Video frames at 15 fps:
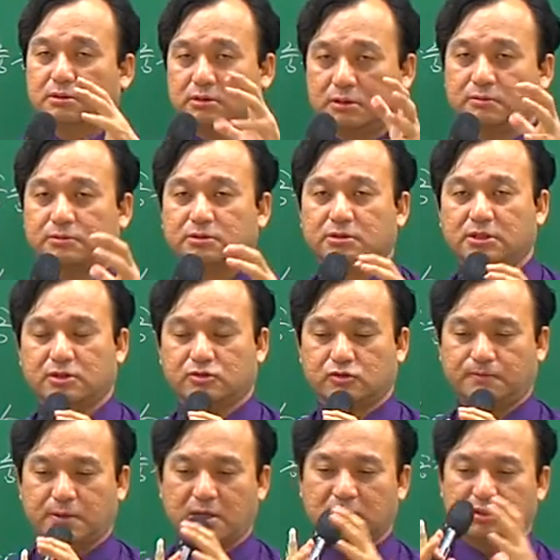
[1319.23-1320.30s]
여름철에
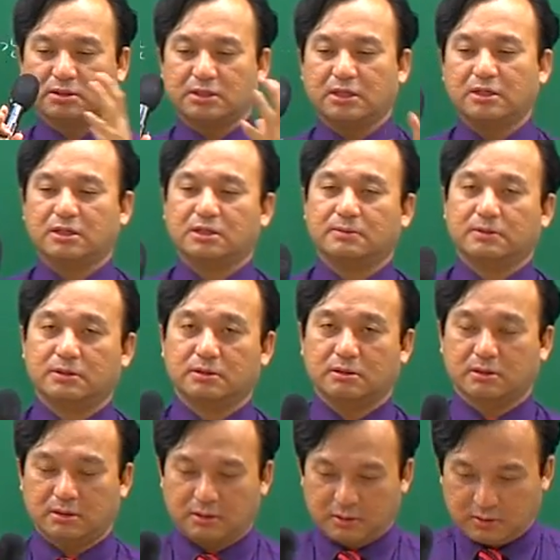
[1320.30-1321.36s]
수박을 자르게 되면은
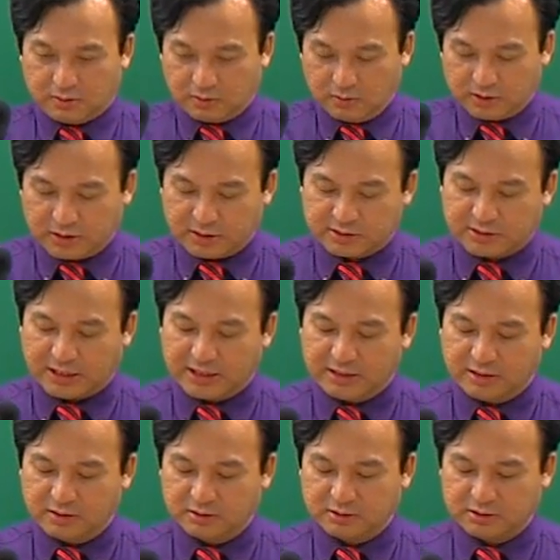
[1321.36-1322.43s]
이렇게 잘
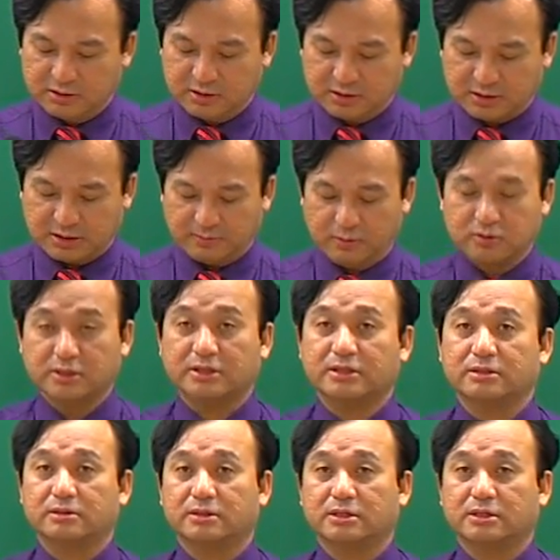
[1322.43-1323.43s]
익었는지 이렇게 보잖아요.